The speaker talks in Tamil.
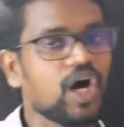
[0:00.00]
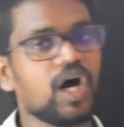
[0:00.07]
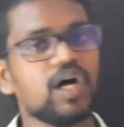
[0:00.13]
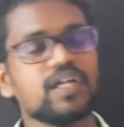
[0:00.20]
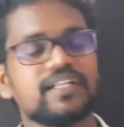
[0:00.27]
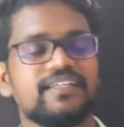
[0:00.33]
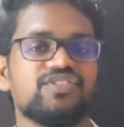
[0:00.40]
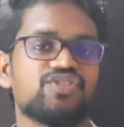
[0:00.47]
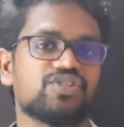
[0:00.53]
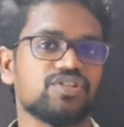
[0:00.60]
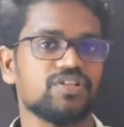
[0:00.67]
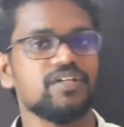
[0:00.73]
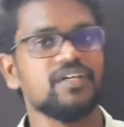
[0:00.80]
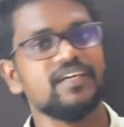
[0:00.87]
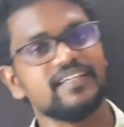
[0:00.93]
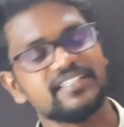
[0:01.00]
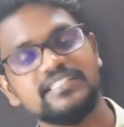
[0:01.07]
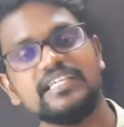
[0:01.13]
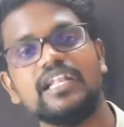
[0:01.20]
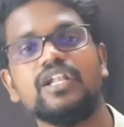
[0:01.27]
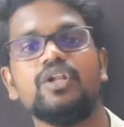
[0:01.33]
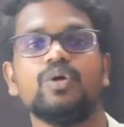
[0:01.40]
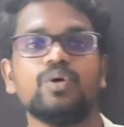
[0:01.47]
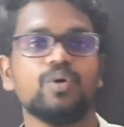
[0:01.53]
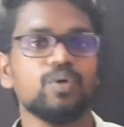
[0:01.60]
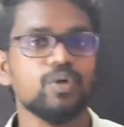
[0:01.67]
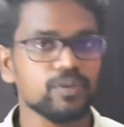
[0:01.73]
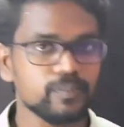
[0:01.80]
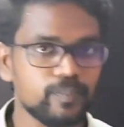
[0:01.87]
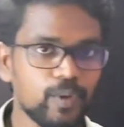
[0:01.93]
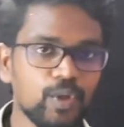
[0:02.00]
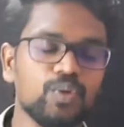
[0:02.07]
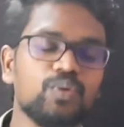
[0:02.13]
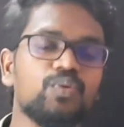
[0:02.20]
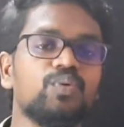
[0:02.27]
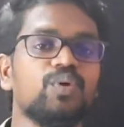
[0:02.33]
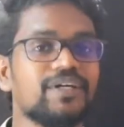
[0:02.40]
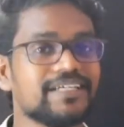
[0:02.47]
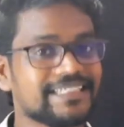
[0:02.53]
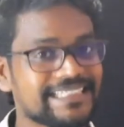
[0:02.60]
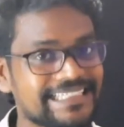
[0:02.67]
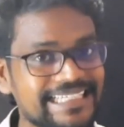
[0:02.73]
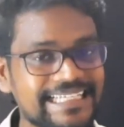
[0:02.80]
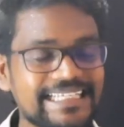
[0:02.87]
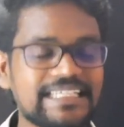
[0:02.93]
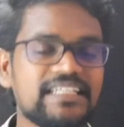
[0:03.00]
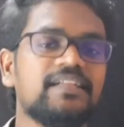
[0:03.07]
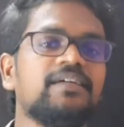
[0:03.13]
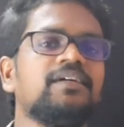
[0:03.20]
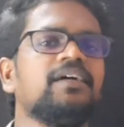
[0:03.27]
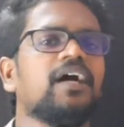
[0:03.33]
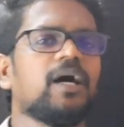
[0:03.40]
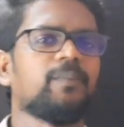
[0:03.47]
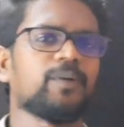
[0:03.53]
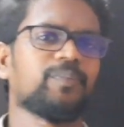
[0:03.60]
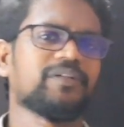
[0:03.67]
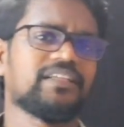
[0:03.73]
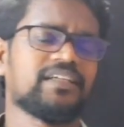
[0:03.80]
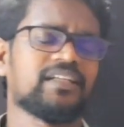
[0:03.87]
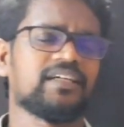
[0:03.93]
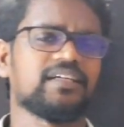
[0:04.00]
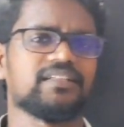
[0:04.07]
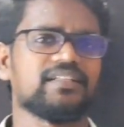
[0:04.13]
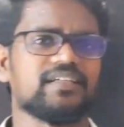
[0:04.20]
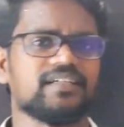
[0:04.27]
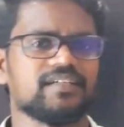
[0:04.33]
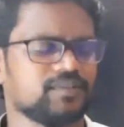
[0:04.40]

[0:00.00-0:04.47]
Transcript: ஆரஞ்சு எல்லோ ப்ளூ க்ரீன் அப்புறம் பார்த்தீங்கன்னா இந்த